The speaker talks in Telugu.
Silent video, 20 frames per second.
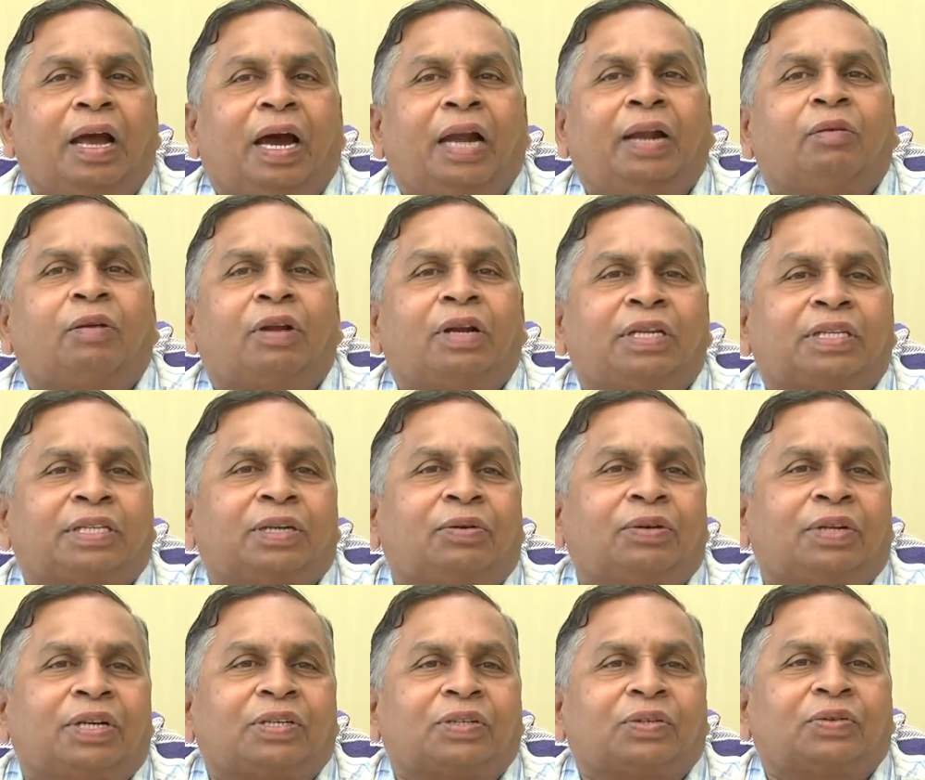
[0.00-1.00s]
అని ఒక లిస్ట్
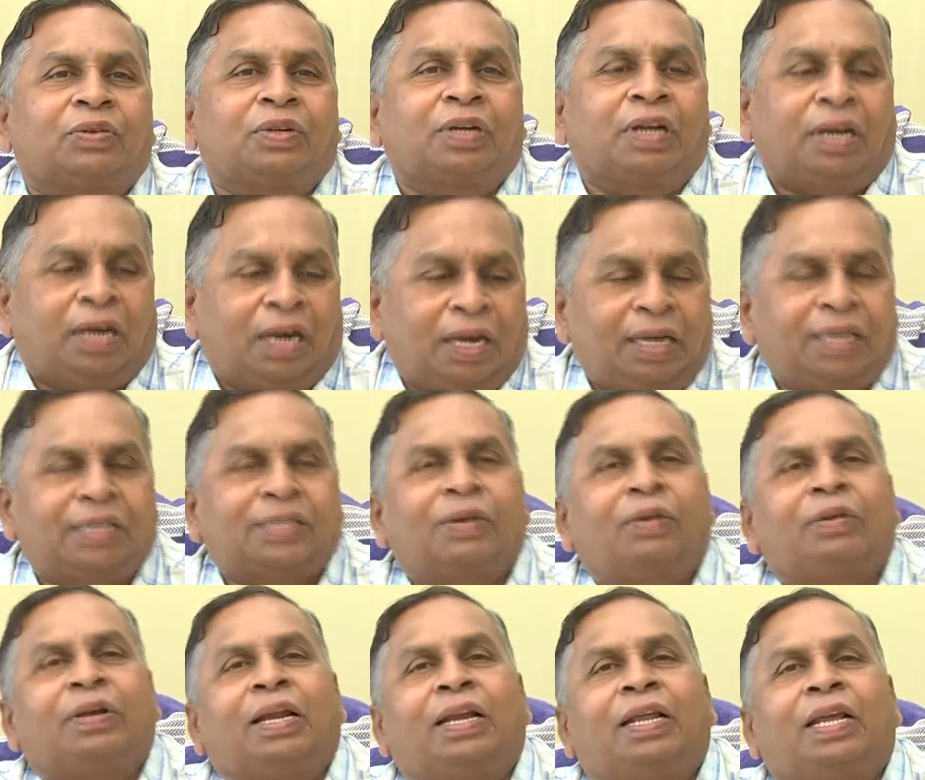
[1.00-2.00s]
అవుట్ చేసుకోండి ఆ
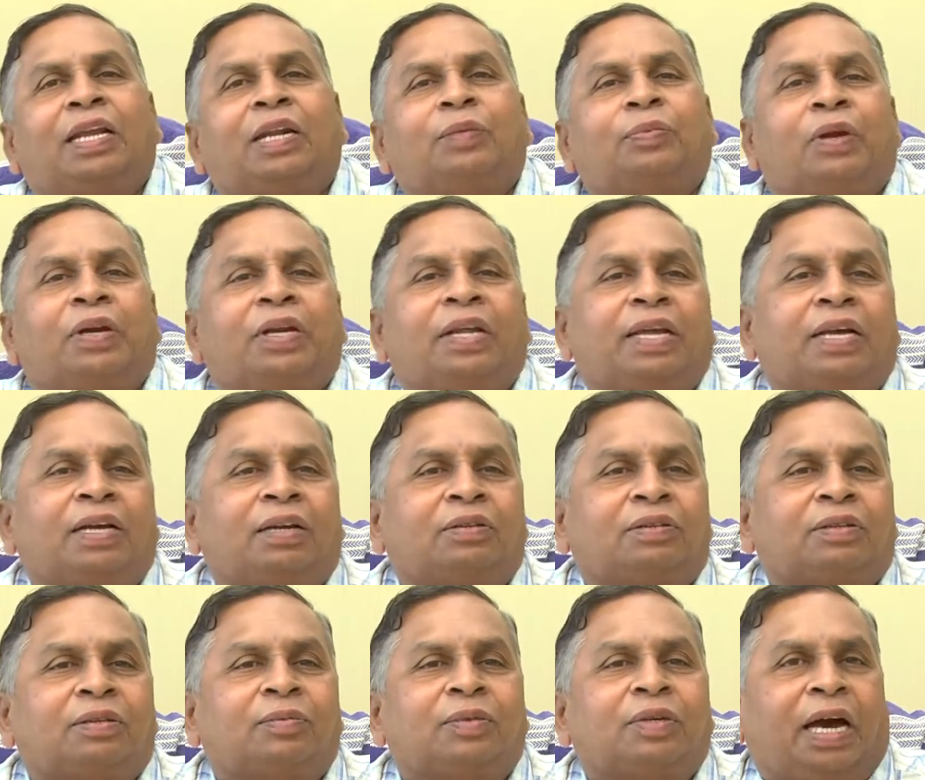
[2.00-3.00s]
లిస్ట్లోకి వెళ్ళి ఎన్ని పనులు
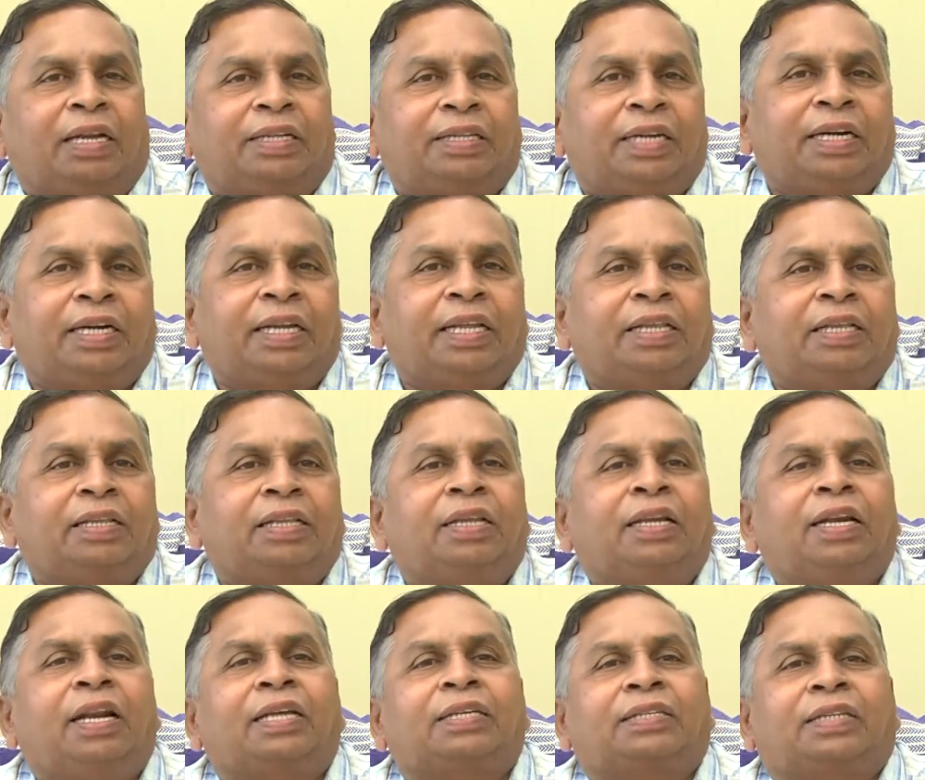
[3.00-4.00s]
చేయగలుగుతాం అర్జెంట్ ఏది
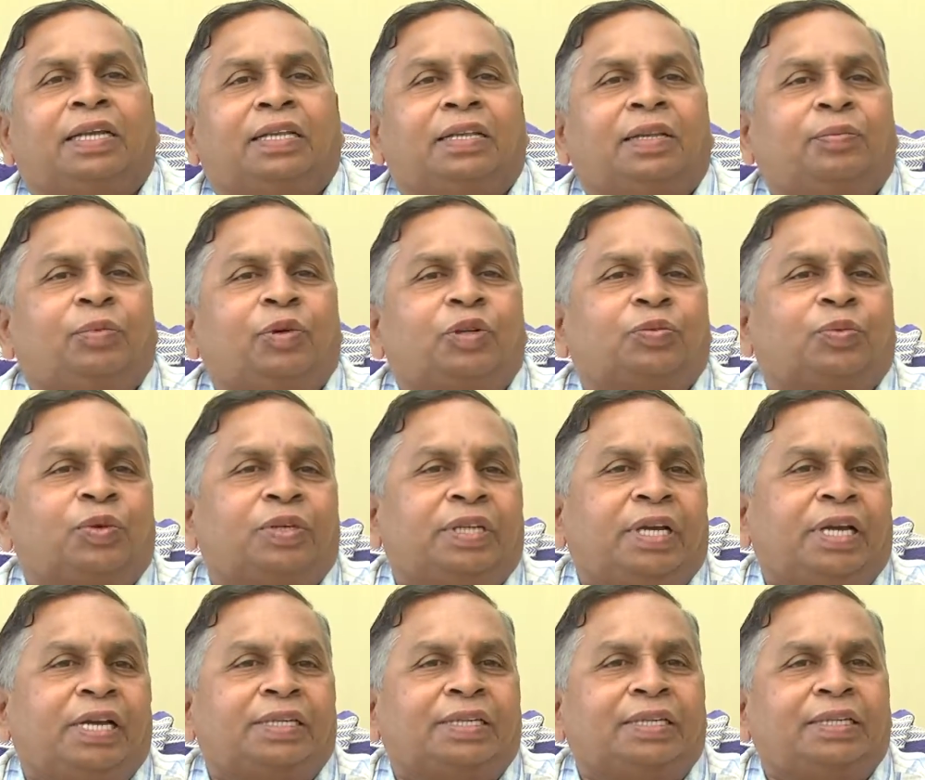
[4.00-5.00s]
నెక్స్ట్ ఏంది పోస్ట్ పోన్
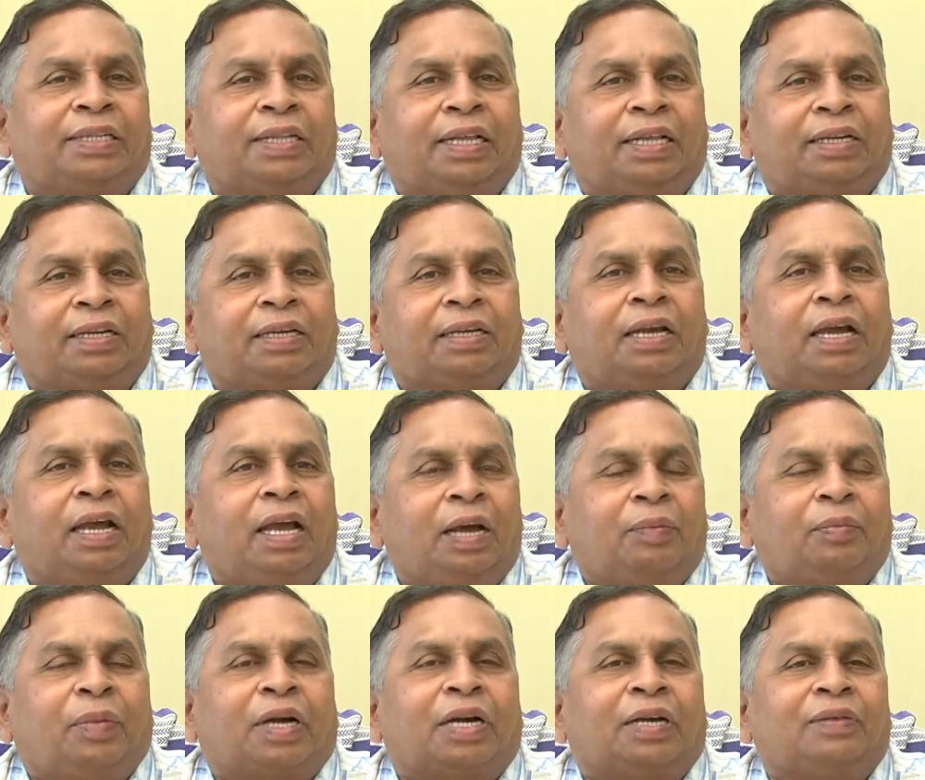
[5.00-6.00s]
చేయాల్సింది దానికి
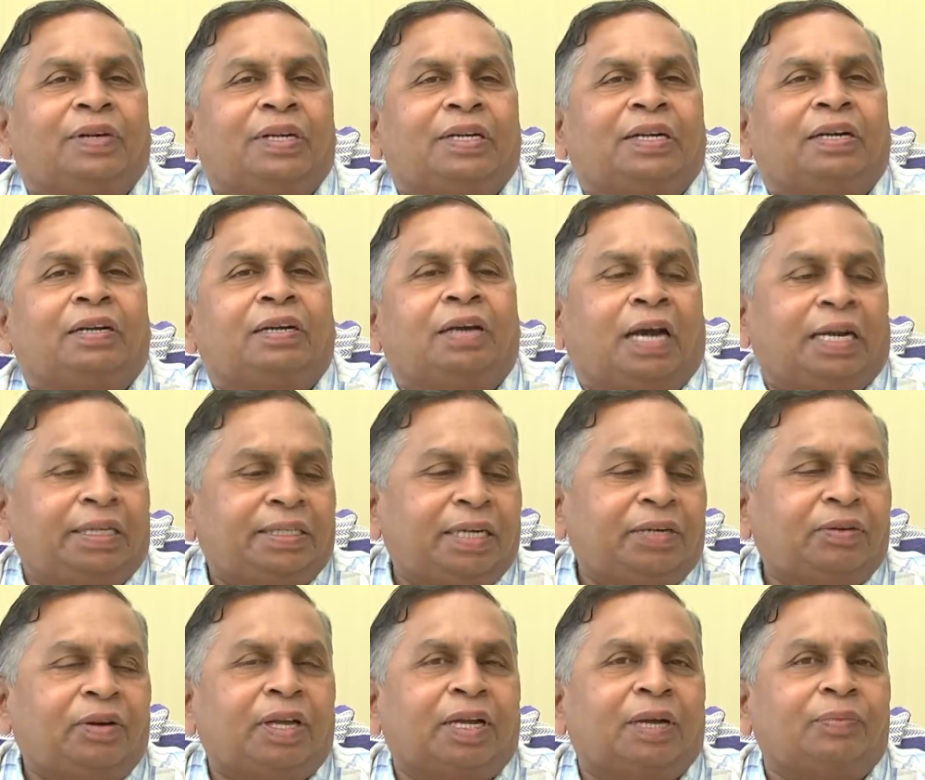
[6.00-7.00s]
పక్కన పెట్టండి
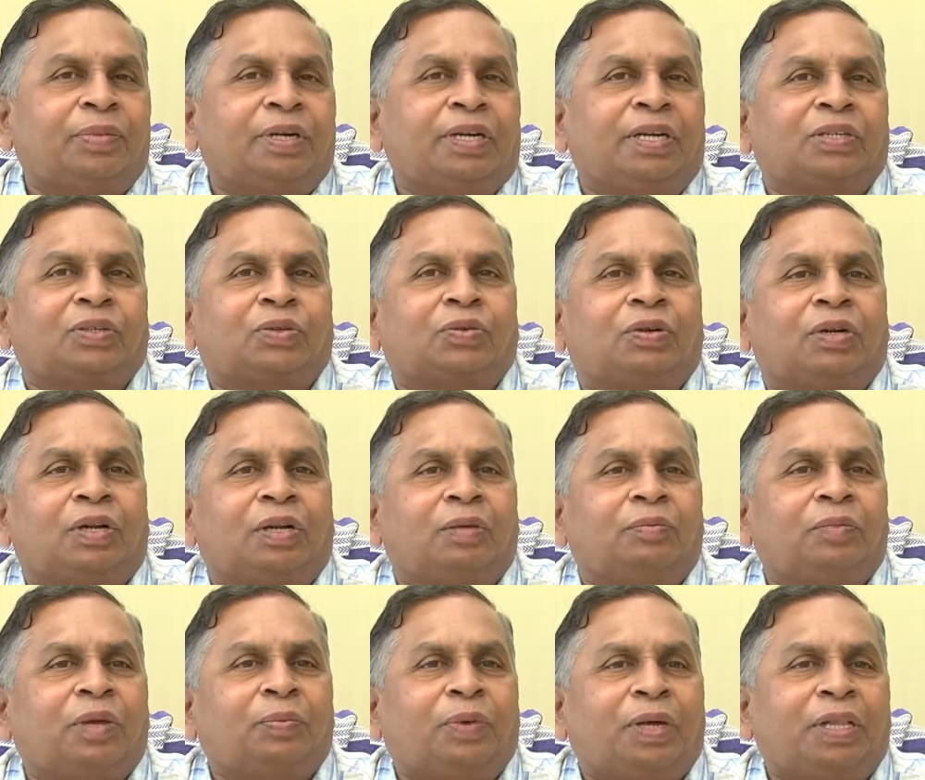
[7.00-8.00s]
అర్జెంట్ ఉండే కంప్లీట్ చేసుకోండి
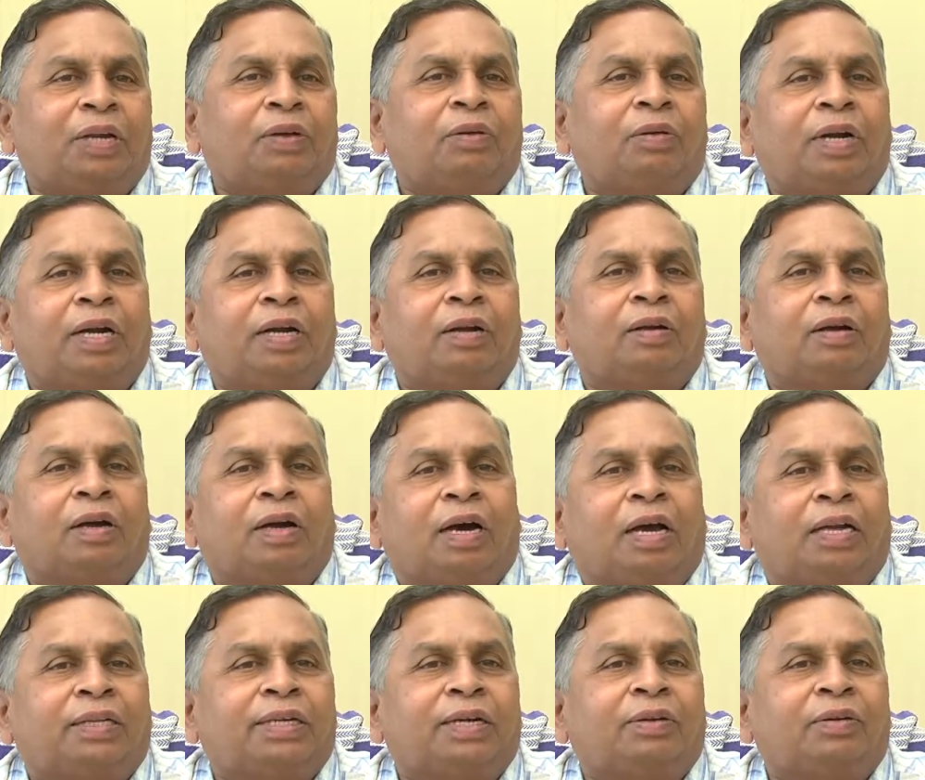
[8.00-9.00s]
మీరు పదిట్లో రెండు
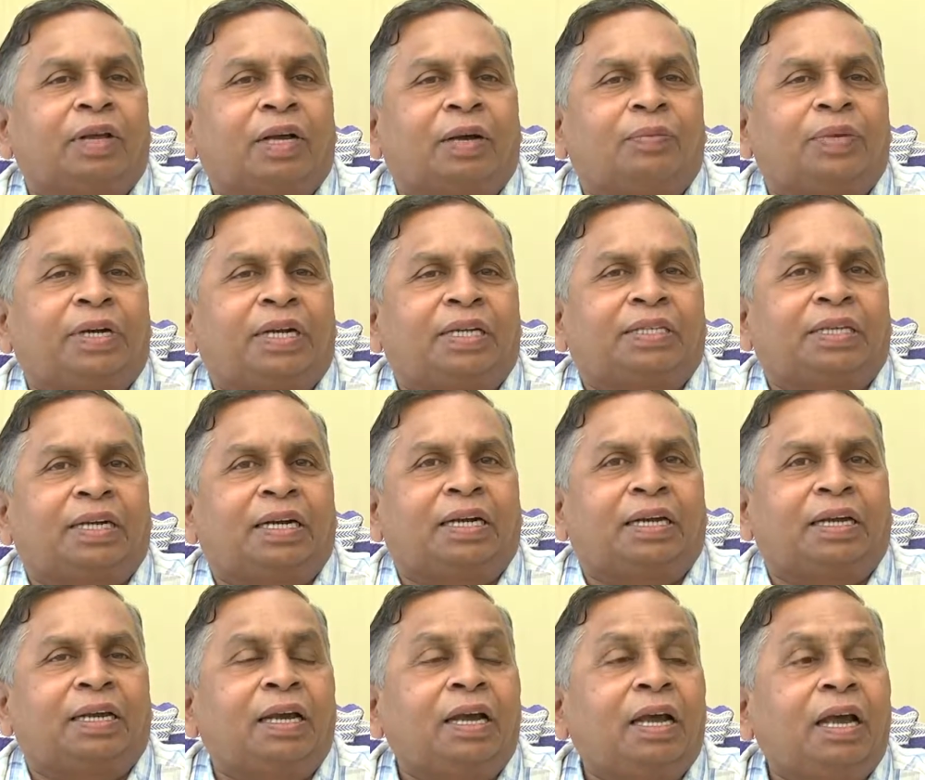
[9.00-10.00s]
అర్జెంట్ ఉండే కంప్లీట్
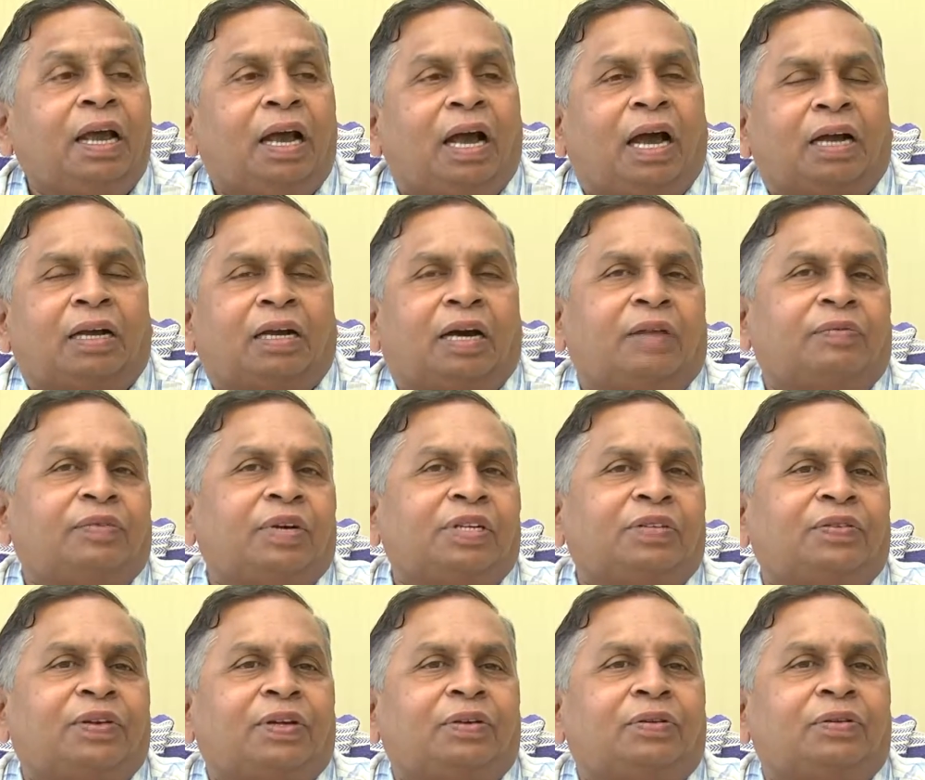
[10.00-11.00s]
అంటే ఆ కాన్ఫిడెన్స్
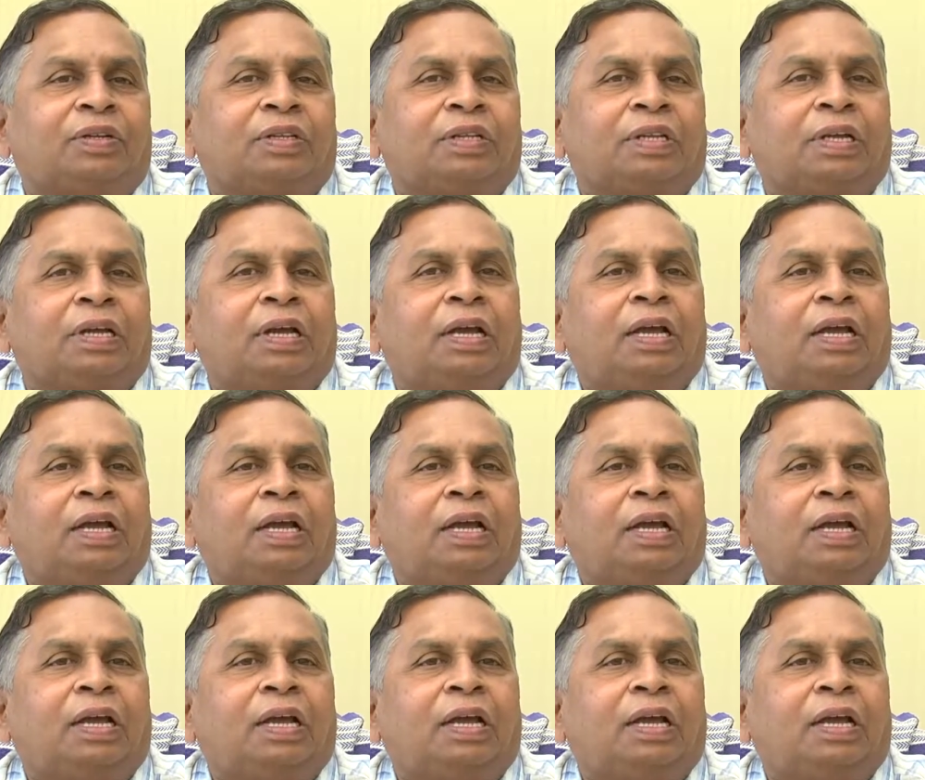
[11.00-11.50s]
వేరుంటుంది